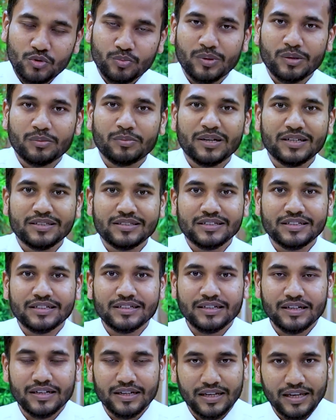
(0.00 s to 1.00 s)

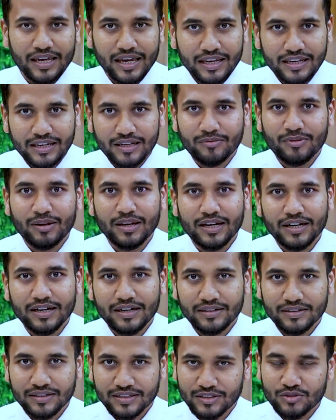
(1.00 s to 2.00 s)
সুপারভাইজার এই
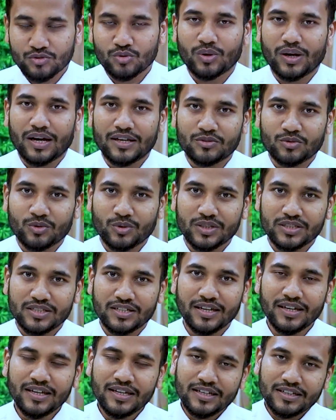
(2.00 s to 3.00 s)
লেভেলের কিছু কাজ
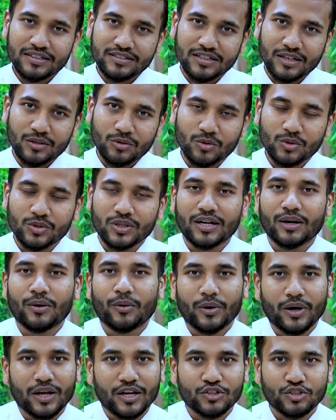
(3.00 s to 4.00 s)
রয়েছে যেগুলো তারা
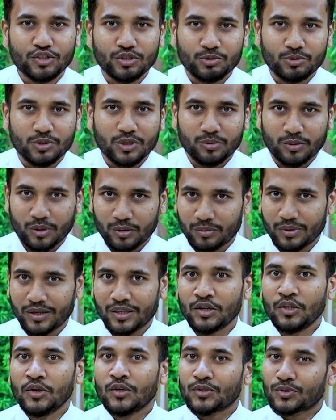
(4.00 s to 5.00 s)
অনায়াসে করতে
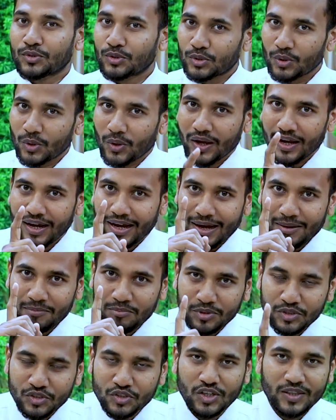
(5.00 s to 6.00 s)
পারবেন সুতরাং
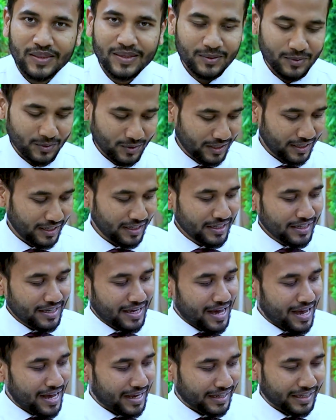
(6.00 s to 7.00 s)
আপনি যেতে হলে
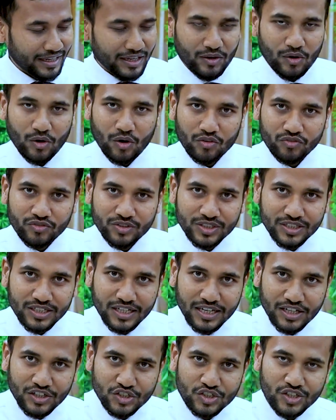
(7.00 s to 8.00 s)
আগে
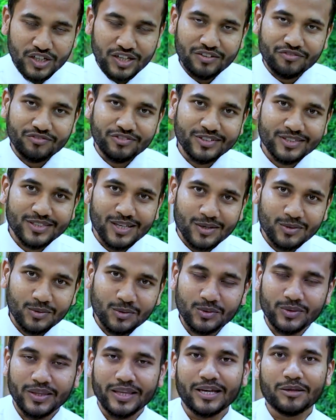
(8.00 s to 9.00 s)
অফিসে এসে
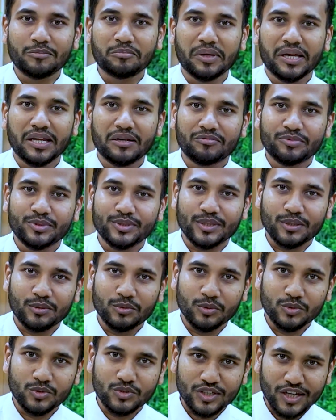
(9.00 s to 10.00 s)
ভিসাগুলো দেখবেন
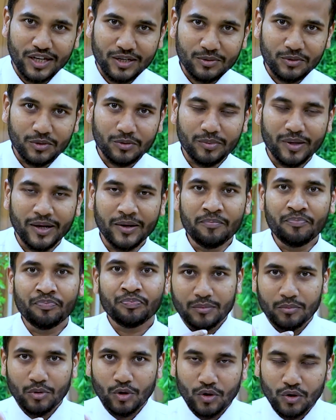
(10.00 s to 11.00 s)
ভিসাগুলো চেক করবেন
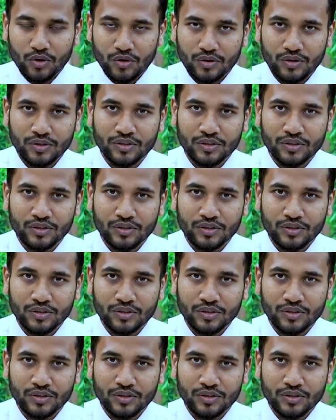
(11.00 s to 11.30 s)
এবং